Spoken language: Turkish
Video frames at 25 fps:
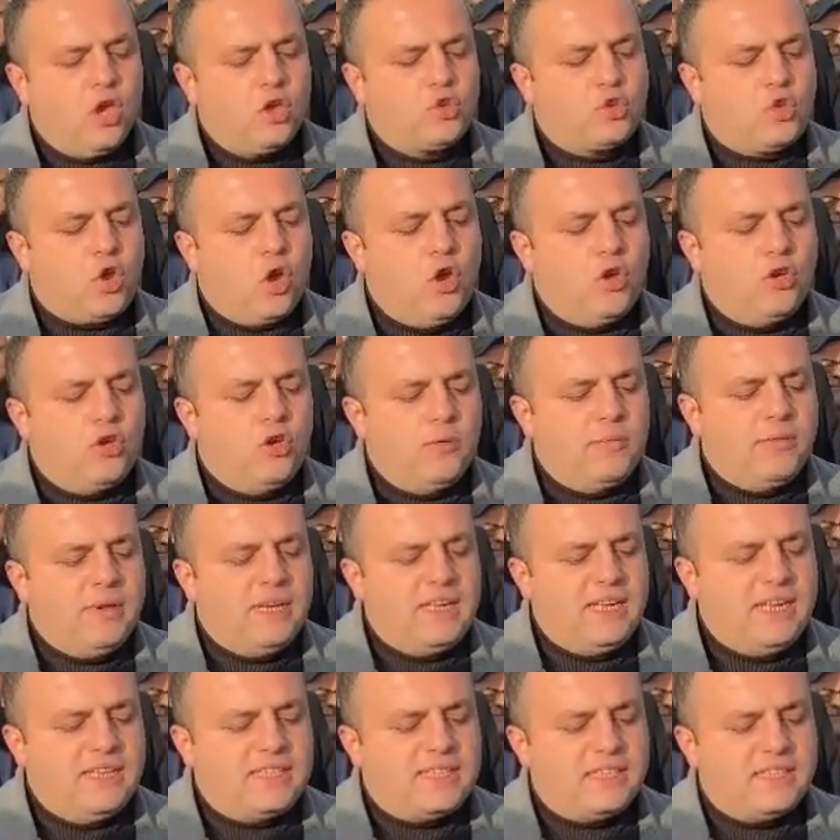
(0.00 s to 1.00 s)
köylü
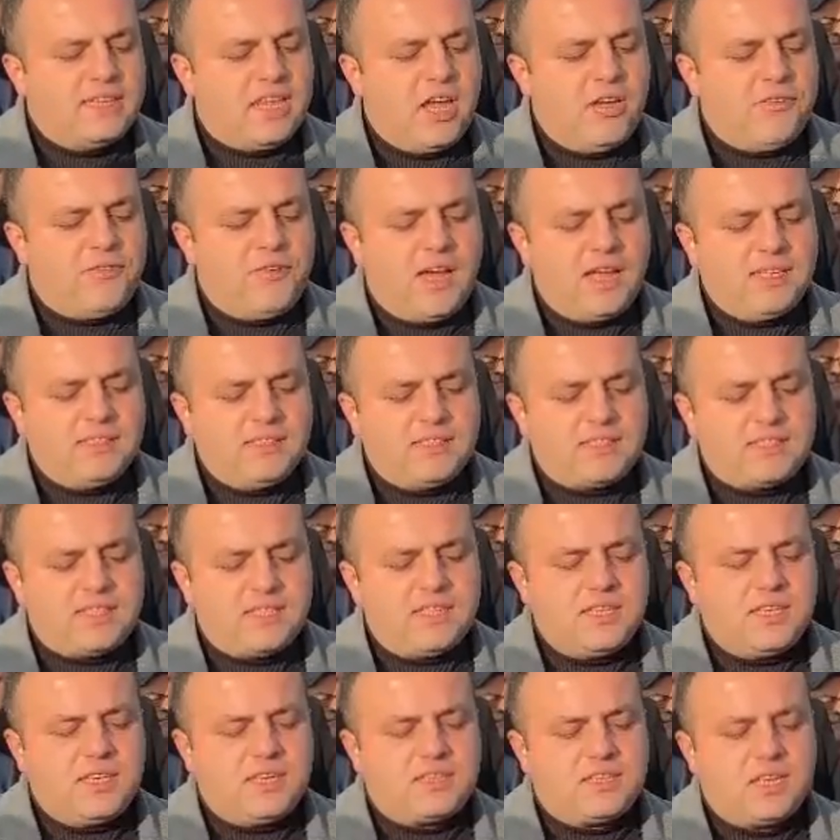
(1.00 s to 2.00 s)
milletin
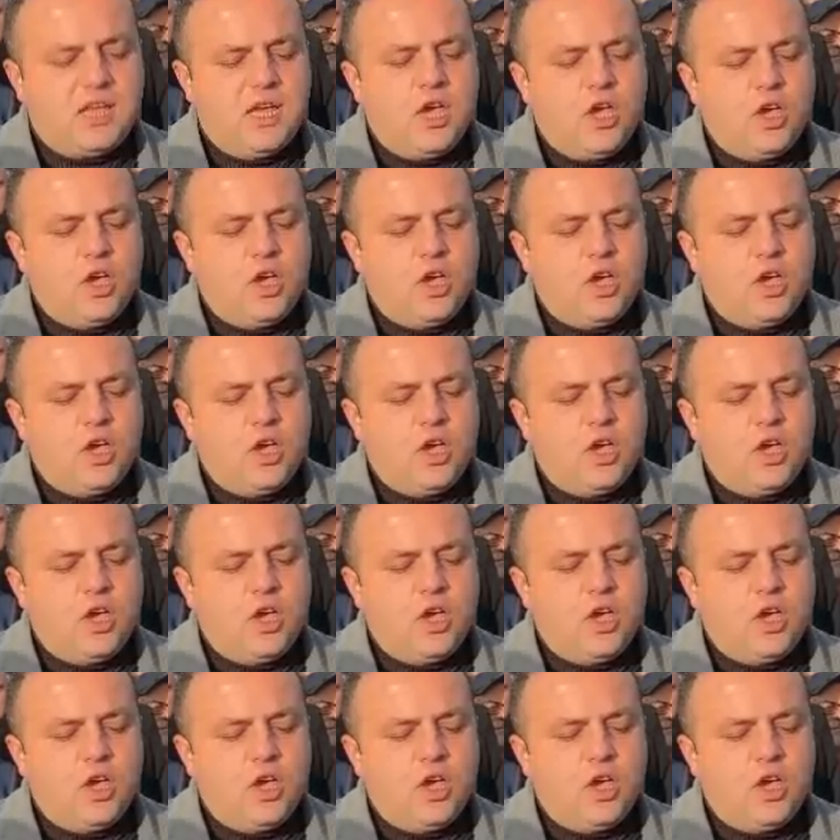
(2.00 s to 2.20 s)
efendisidir